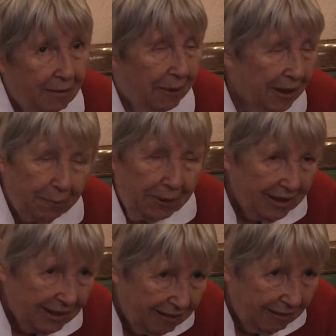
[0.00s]
per
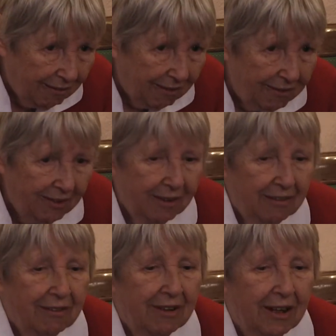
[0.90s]
capire tante cose
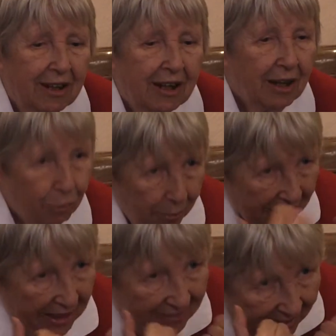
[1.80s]
che tu
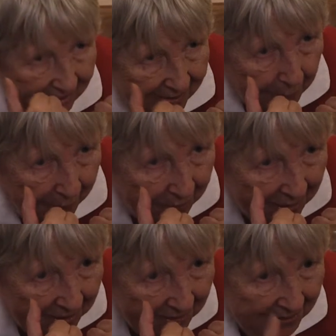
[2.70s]
magari già le
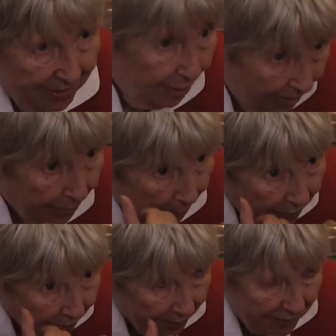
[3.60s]
sapevi, io le
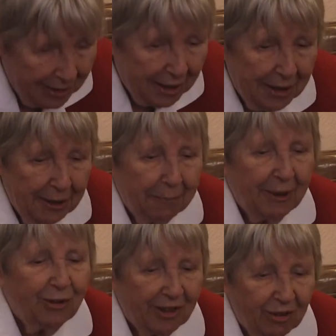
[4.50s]
sapevo,
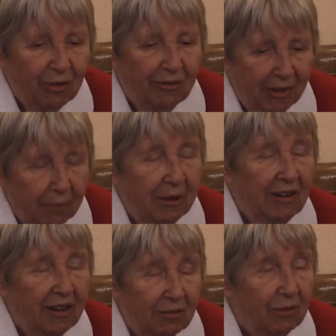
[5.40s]
però è stato
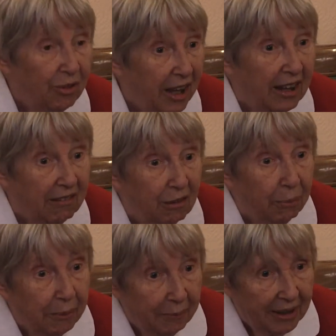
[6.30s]
veramente uno schianto
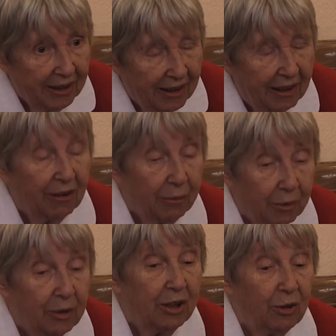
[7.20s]
per me. E
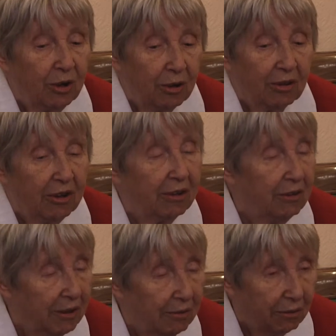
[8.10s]
allora ho detto no, io
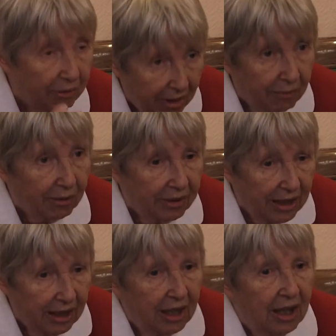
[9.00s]
devo, questa
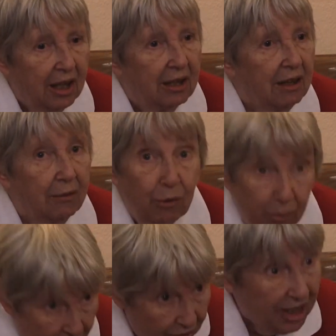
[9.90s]
volta devo
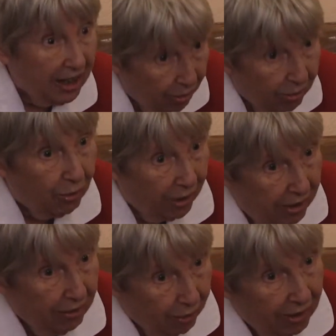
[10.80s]
cominciare con,
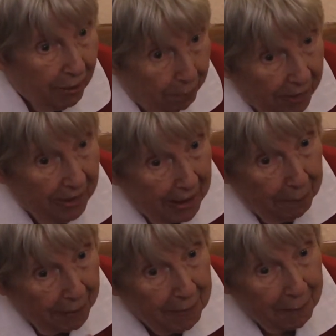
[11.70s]
quel, con la, pri la
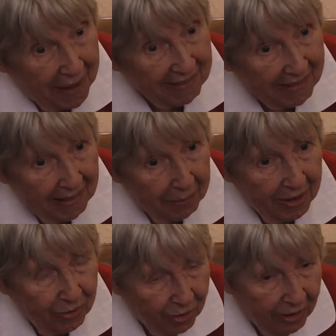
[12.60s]
prima parte della
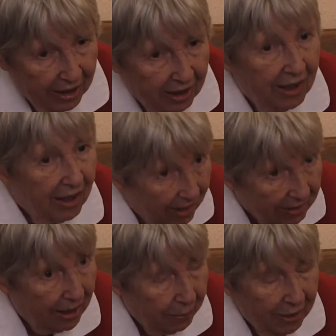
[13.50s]
mia storia,
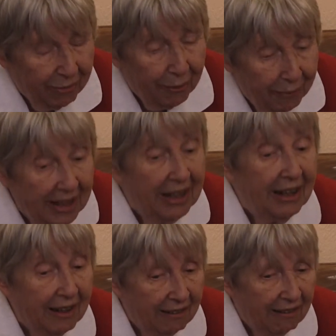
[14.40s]
della mia
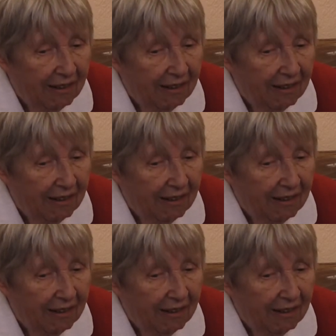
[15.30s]
famiglia